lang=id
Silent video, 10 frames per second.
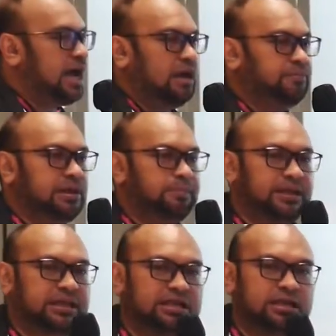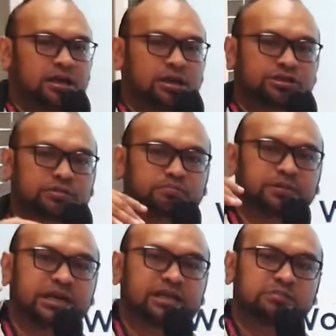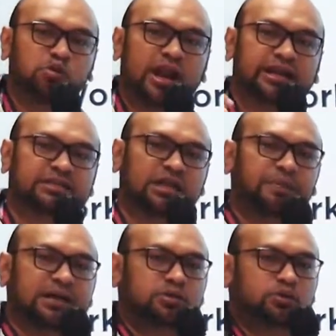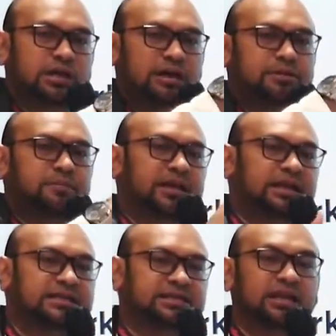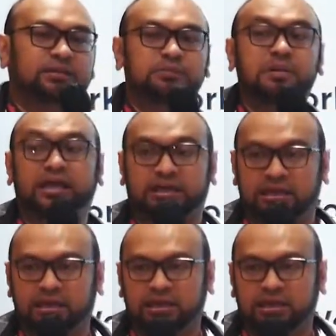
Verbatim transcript: akan mendapatkan menjadi sebuah landasan pacu yang menyebabkan hasil yang lebih baik.